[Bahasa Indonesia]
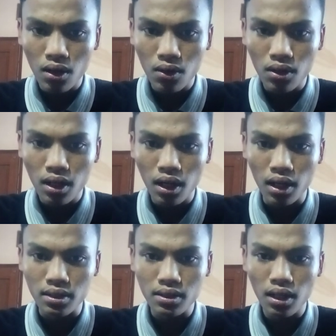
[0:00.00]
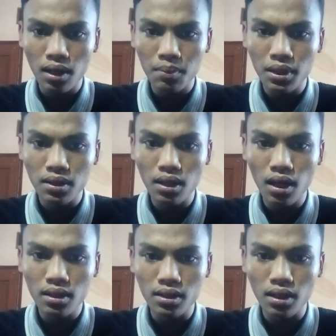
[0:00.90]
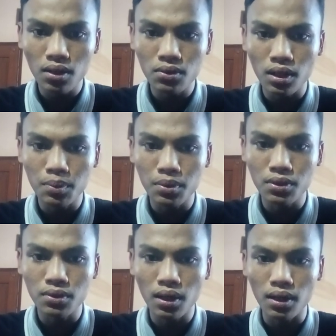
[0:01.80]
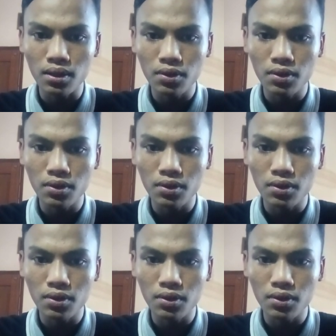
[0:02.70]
oleh Hasta Mita di tahun 2002.